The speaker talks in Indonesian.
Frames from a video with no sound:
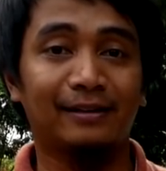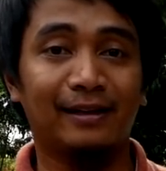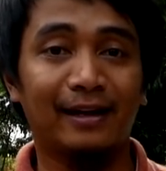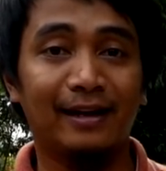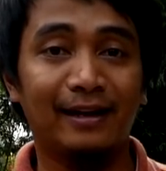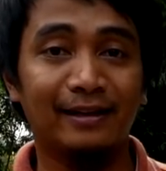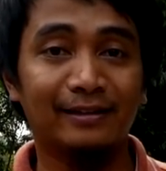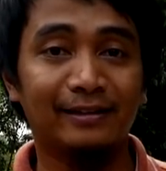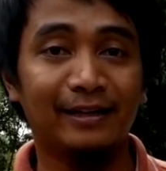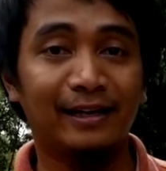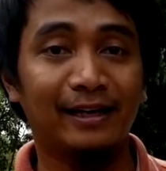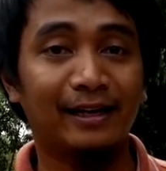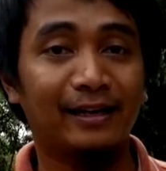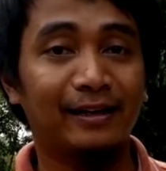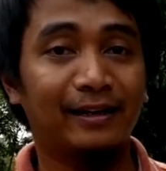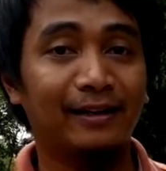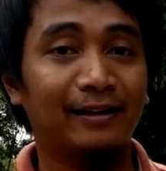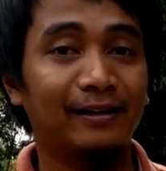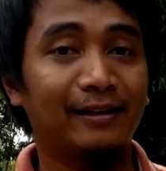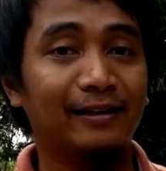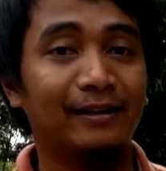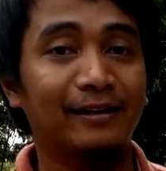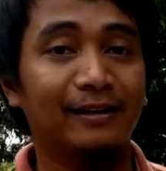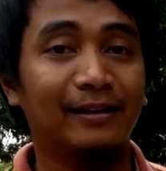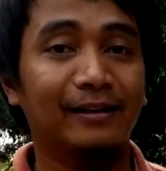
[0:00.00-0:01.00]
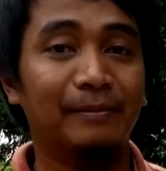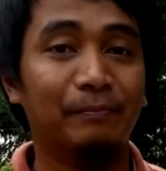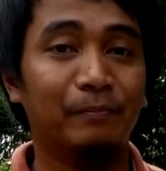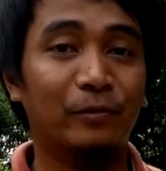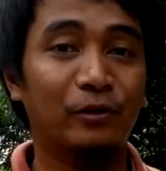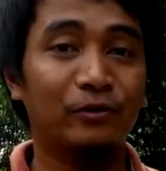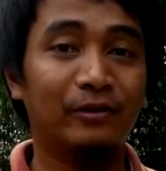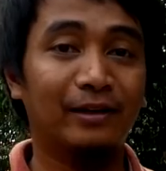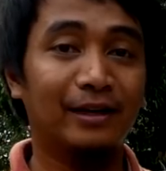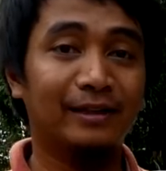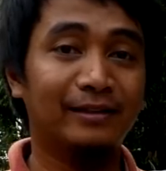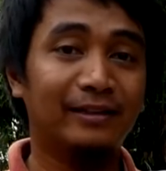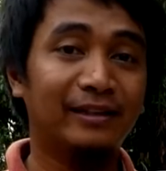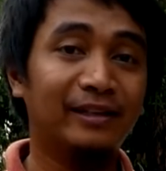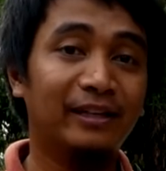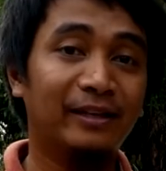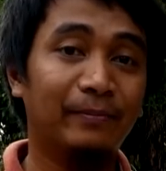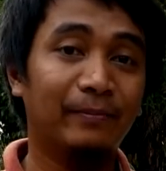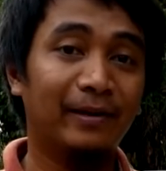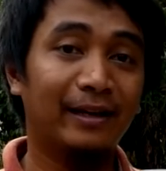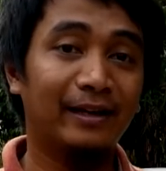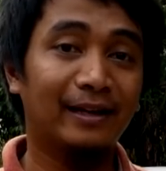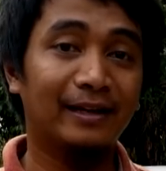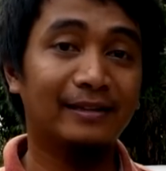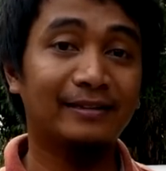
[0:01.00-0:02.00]
Sekarang saya mau jelasin
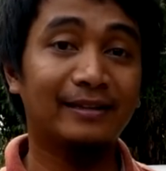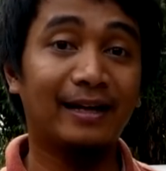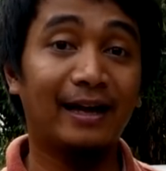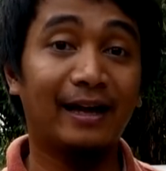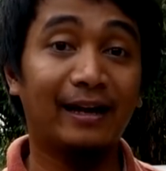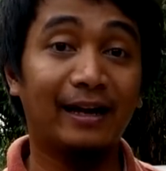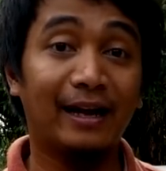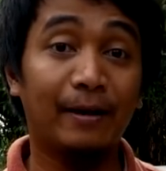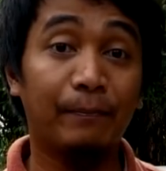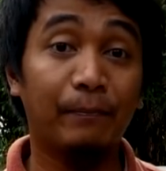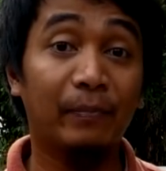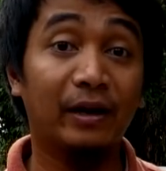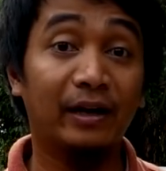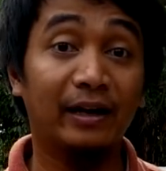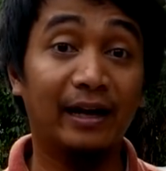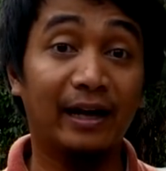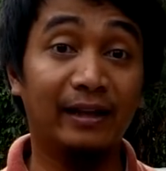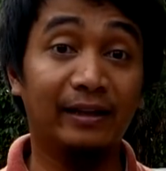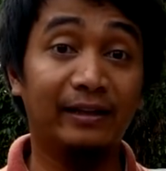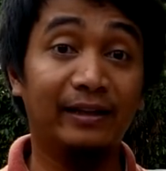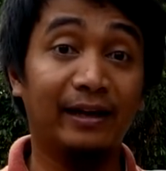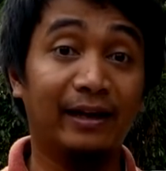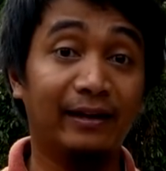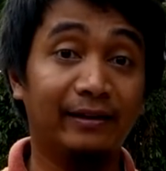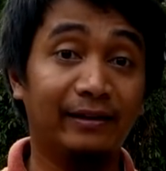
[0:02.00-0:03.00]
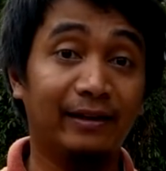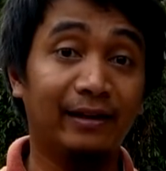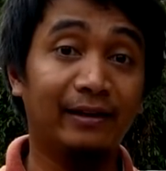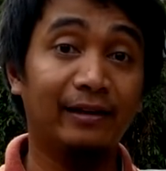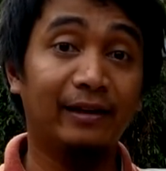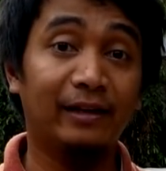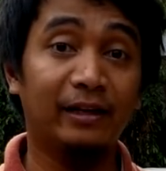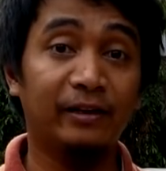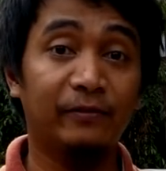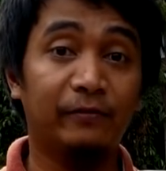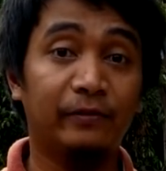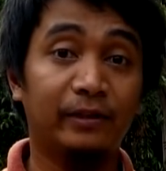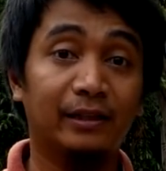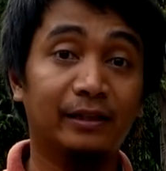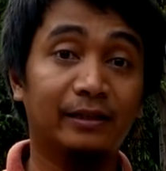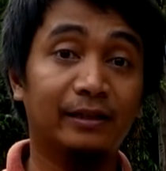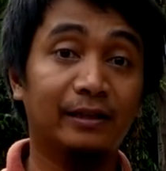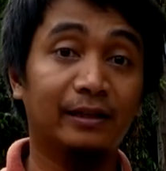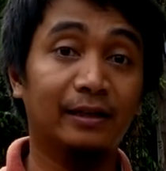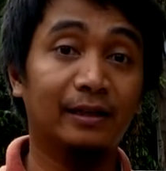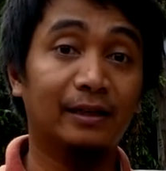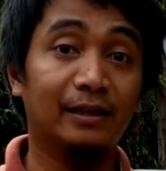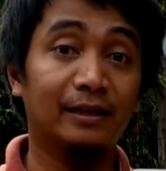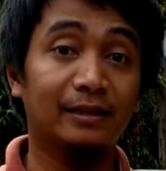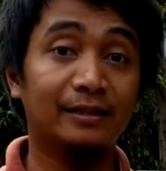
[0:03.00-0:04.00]
gimana cara penggantiannya dari
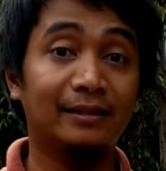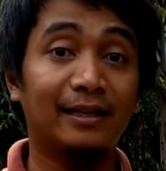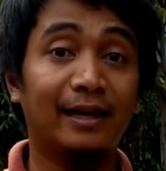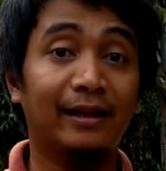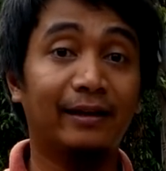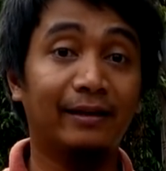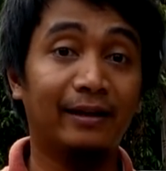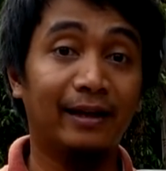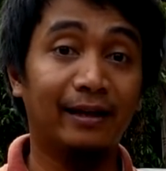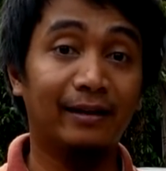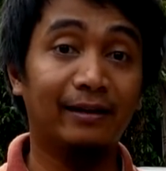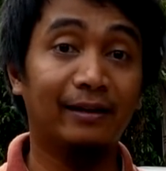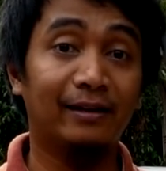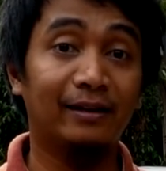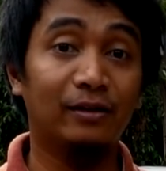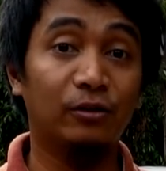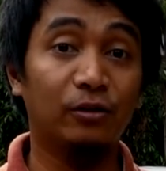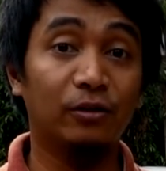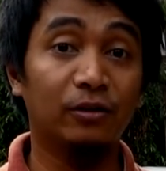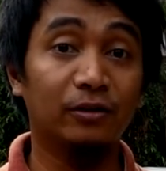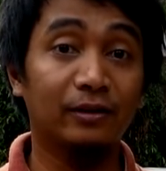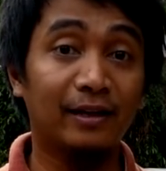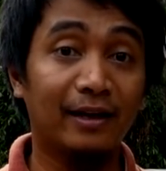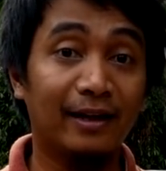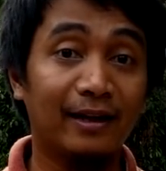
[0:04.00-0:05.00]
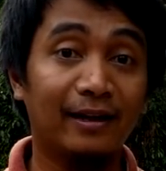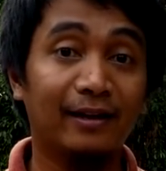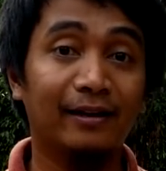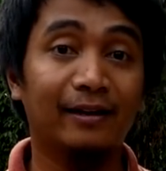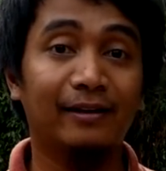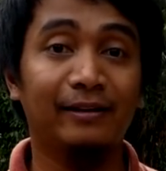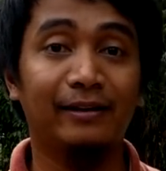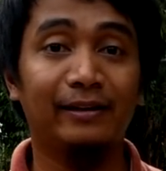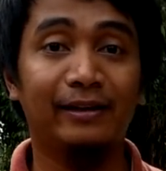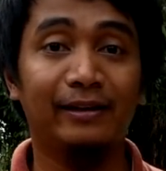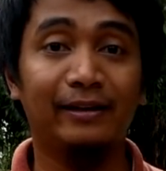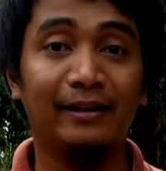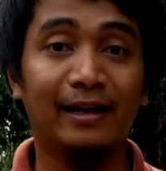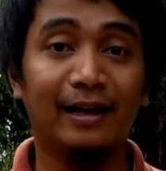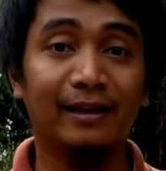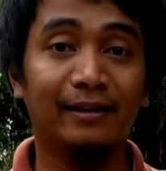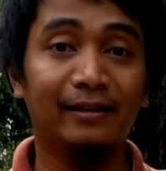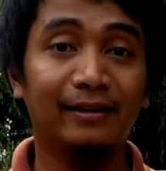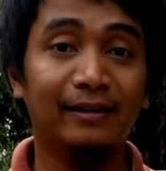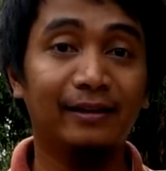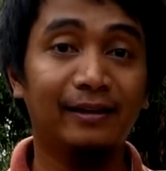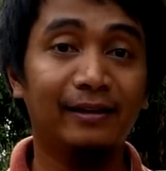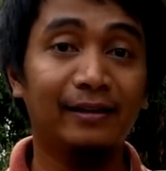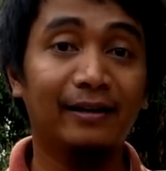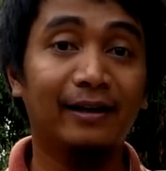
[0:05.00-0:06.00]
filter standar dari Toyota
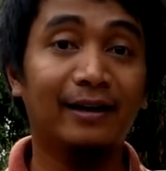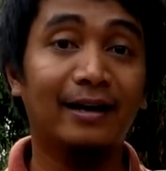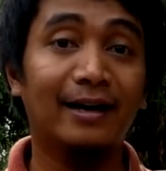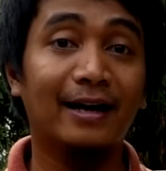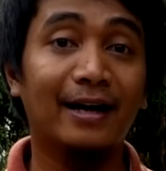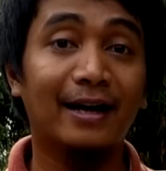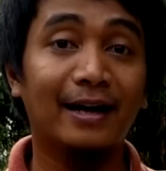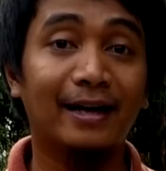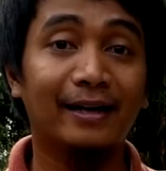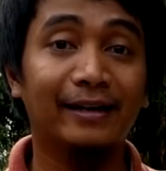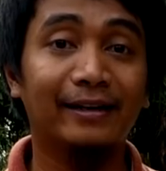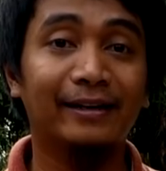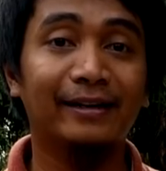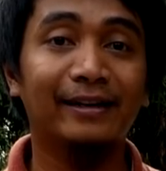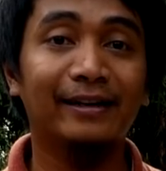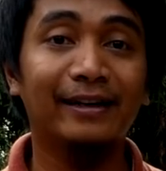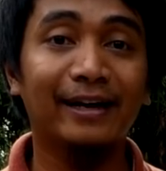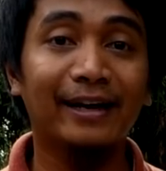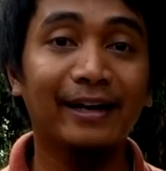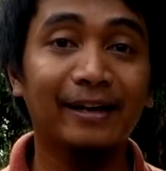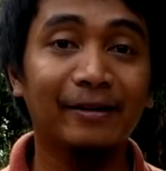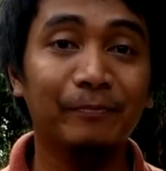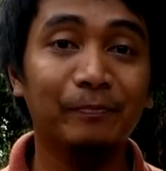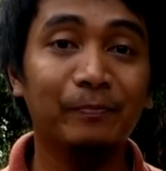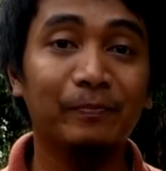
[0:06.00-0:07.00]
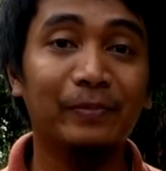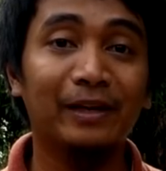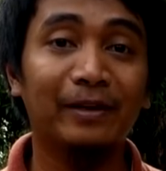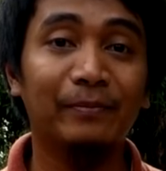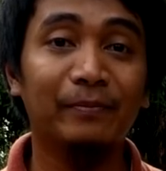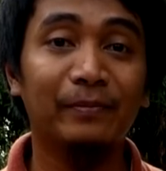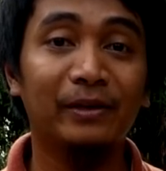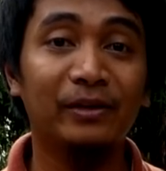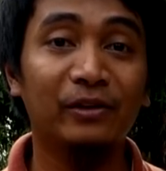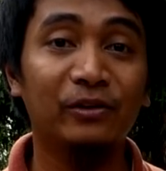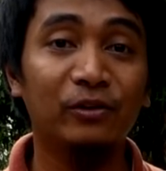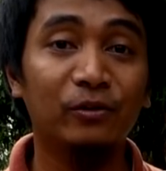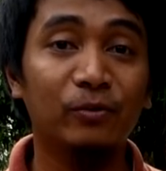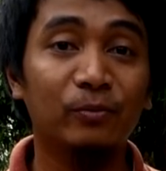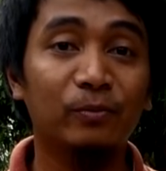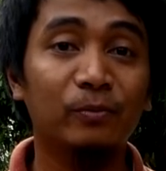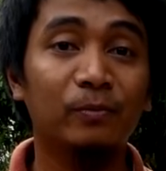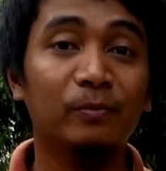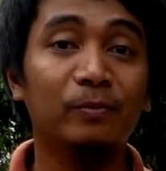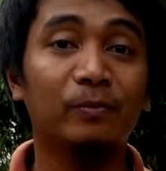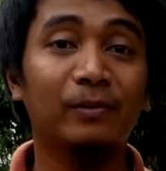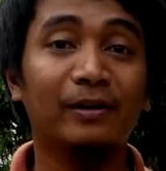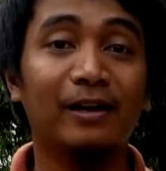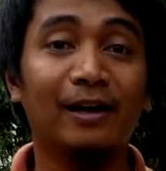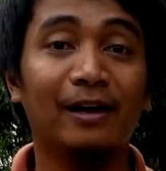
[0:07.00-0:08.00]
diganti dengan Ken
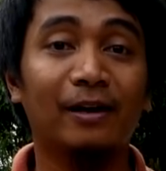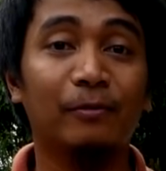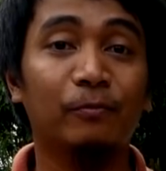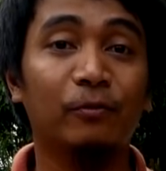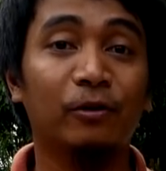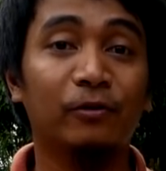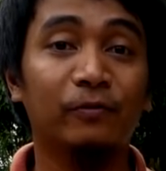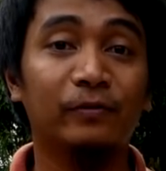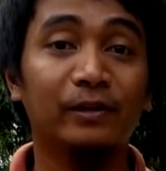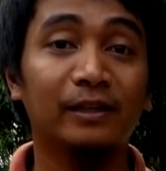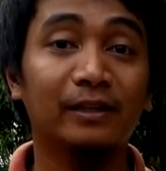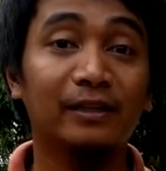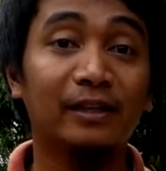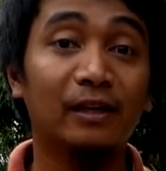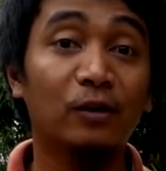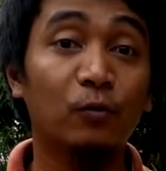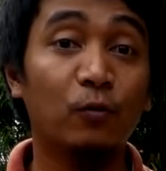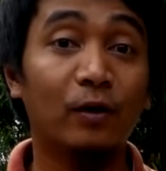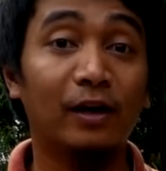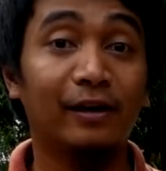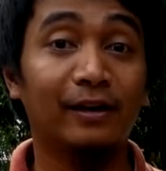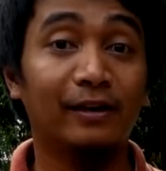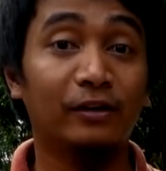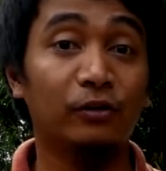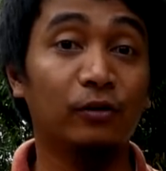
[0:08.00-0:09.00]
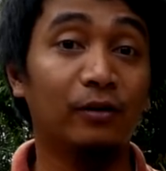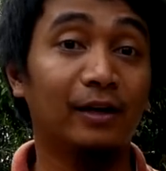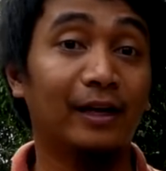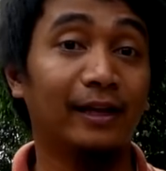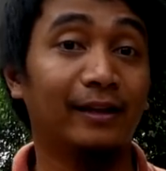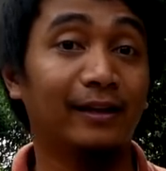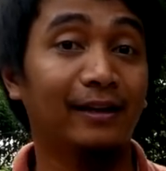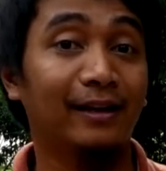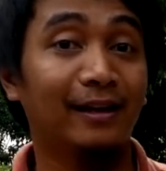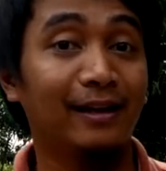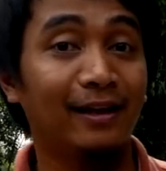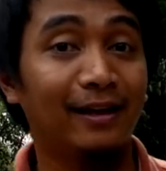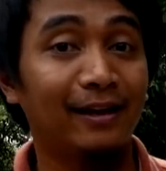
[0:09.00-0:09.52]
Premium Carbon Filter warna coklat.